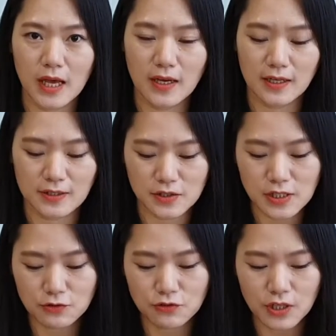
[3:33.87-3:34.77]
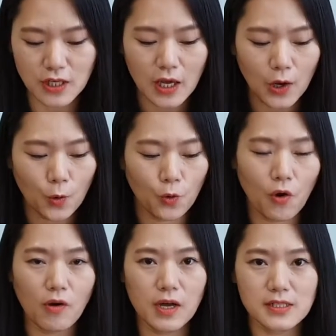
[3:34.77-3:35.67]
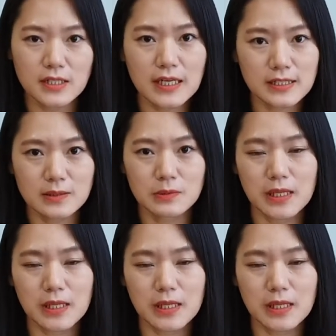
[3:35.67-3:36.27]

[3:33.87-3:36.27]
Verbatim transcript: 그래서 친구들이 5권까지 학습을